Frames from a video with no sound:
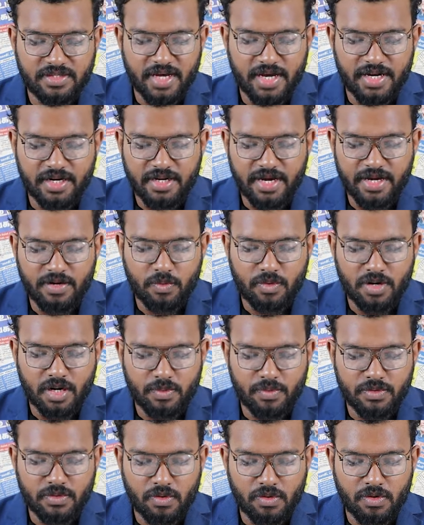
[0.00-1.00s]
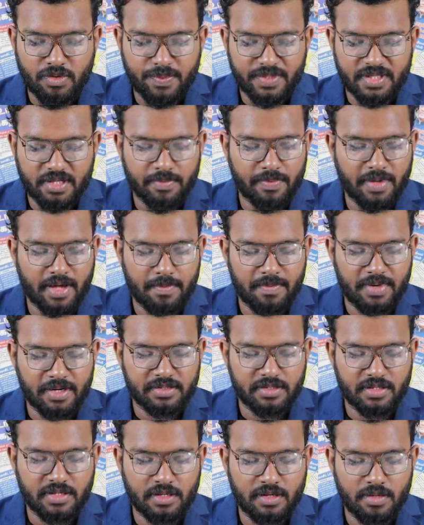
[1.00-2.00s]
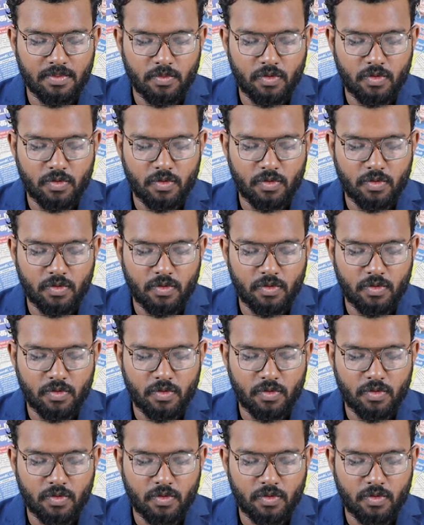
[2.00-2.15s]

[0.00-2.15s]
செயற்கை நுண்ணறிவு தொழில்நுட்பத்தை பயன்படுத்தி